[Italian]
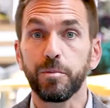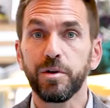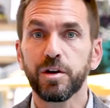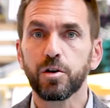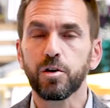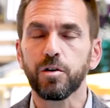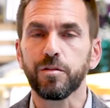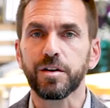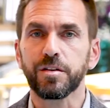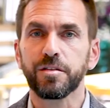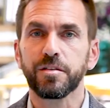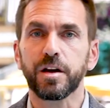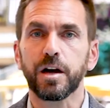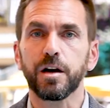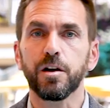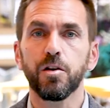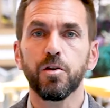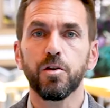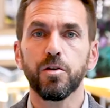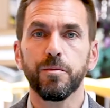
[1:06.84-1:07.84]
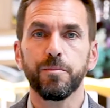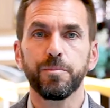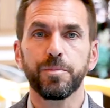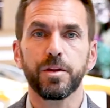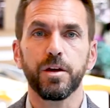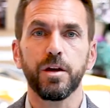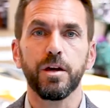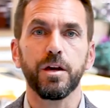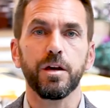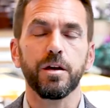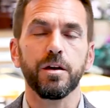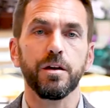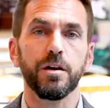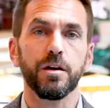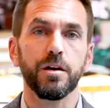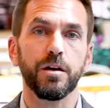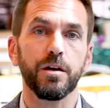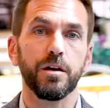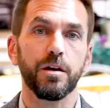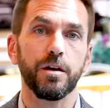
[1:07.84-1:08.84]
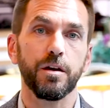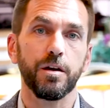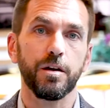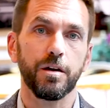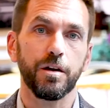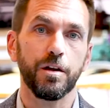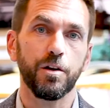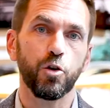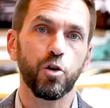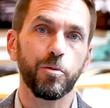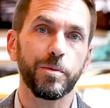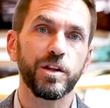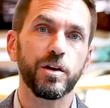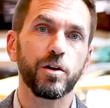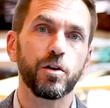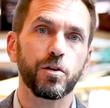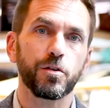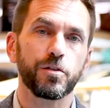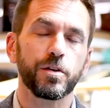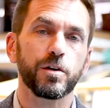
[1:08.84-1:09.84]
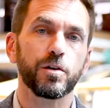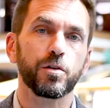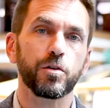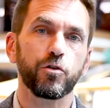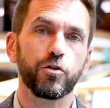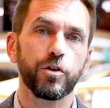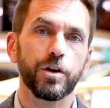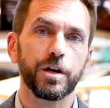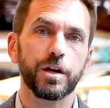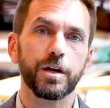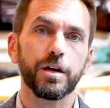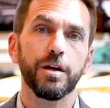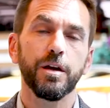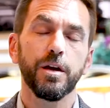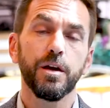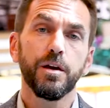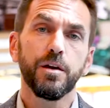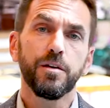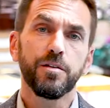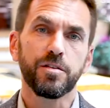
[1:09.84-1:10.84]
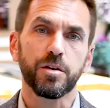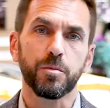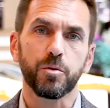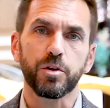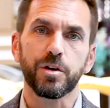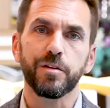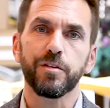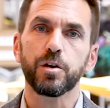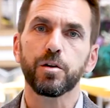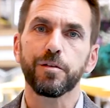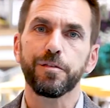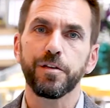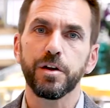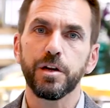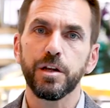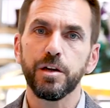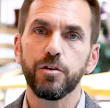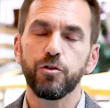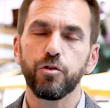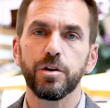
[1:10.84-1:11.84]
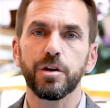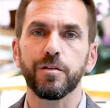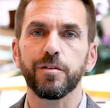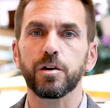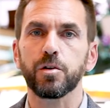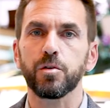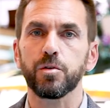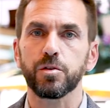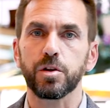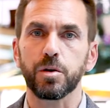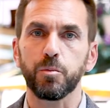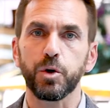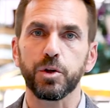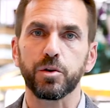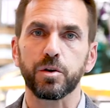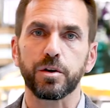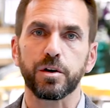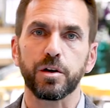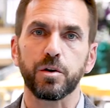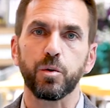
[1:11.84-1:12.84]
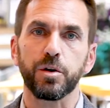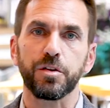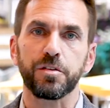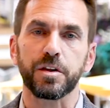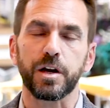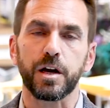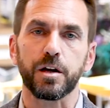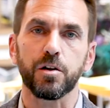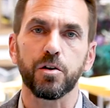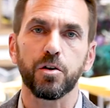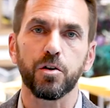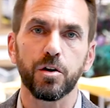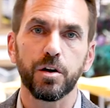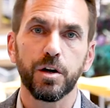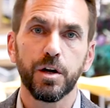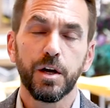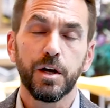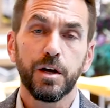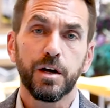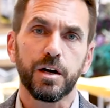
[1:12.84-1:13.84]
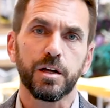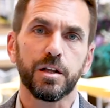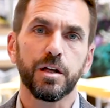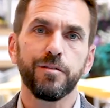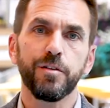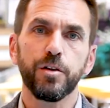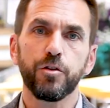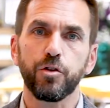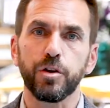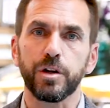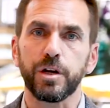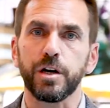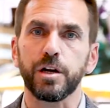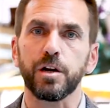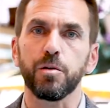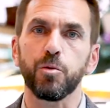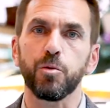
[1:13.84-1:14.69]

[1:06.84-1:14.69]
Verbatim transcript: Mirko Vassallo e eh, in nome di Costa Crociere siamo davvero felici di aver contribuito anche quest'anno ad avvicinare il